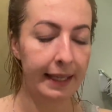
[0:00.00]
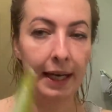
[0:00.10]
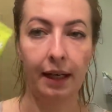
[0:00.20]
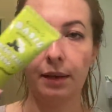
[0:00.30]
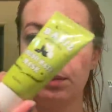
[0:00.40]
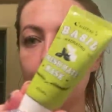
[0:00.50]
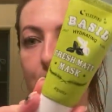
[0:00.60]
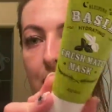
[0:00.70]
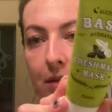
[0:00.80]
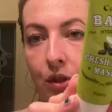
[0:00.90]
Так,
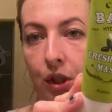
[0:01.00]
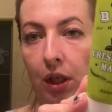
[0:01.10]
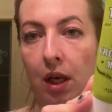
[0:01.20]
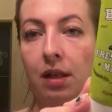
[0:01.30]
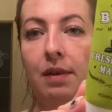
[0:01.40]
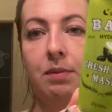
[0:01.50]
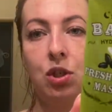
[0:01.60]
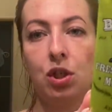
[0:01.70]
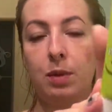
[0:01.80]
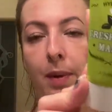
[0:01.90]
Девочки, я вам
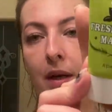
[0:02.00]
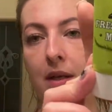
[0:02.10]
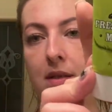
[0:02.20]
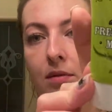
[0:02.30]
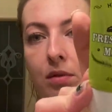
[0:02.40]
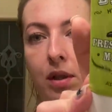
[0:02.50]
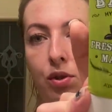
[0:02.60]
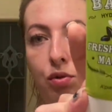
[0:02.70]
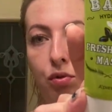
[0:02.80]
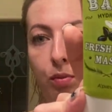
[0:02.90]
сейчас показываю
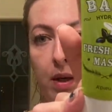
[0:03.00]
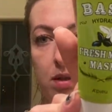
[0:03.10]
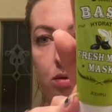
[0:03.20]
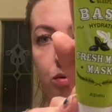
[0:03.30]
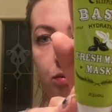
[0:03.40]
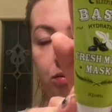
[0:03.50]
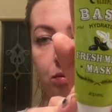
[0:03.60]
ночную маску.